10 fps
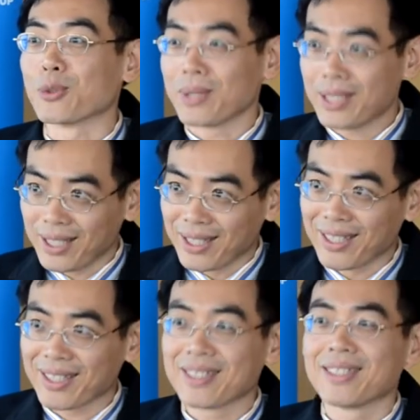ถูกวิ
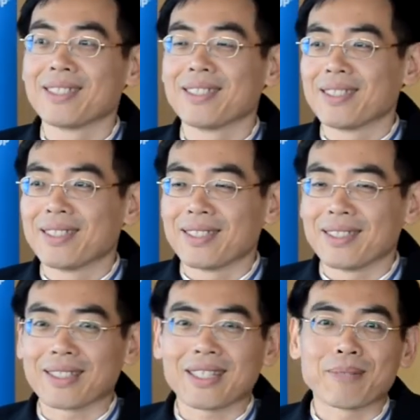ธี
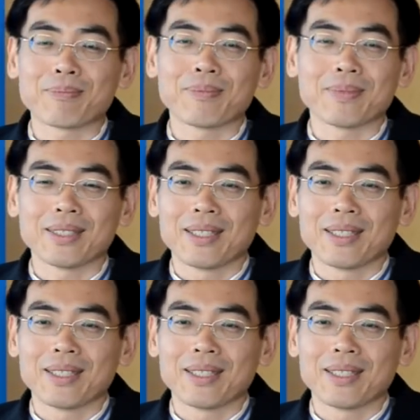นะครับ